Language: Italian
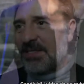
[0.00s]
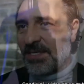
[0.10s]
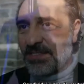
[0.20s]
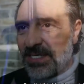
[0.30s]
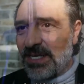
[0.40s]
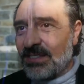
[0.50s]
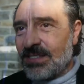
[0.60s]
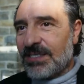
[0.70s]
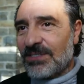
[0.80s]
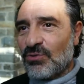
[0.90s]
è
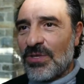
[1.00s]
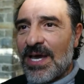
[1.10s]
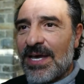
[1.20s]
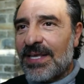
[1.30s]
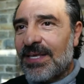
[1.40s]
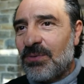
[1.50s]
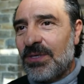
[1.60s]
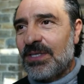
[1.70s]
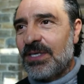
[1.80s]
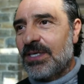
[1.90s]
interessante da studiare e
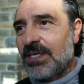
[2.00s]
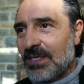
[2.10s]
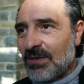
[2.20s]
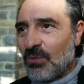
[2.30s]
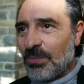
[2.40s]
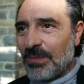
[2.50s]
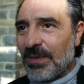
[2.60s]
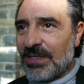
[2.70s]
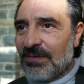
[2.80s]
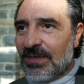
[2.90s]
quindi
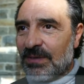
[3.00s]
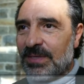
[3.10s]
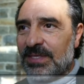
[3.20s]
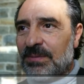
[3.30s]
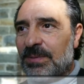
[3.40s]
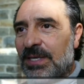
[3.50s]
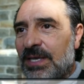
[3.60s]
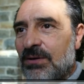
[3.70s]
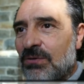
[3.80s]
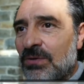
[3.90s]
complimenti veramente
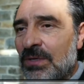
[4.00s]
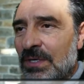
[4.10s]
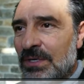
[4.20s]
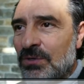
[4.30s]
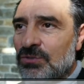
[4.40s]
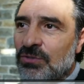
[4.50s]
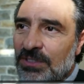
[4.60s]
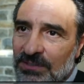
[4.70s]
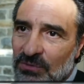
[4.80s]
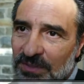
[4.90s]
perché hanno non
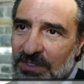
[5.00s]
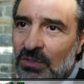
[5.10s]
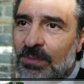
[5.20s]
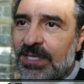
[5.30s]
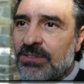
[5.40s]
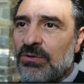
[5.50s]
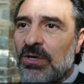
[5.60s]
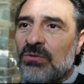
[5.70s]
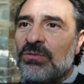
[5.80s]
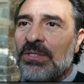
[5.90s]
soltanto vinto ma dato
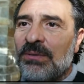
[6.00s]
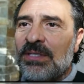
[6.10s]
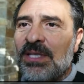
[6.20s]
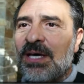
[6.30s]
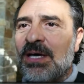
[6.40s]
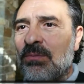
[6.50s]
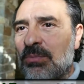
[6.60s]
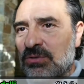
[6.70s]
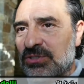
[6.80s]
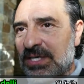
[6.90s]
una continuità a
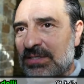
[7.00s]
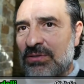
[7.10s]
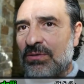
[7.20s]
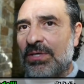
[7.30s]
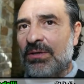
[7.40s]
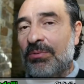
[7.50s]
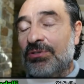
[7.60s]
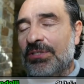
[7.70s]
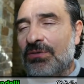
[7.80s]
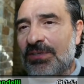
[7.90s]
un progetto e a un
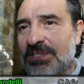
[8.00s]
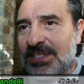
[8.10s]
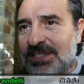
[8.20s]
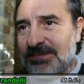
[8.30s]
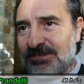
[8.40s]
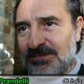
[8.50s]
progetto vincente.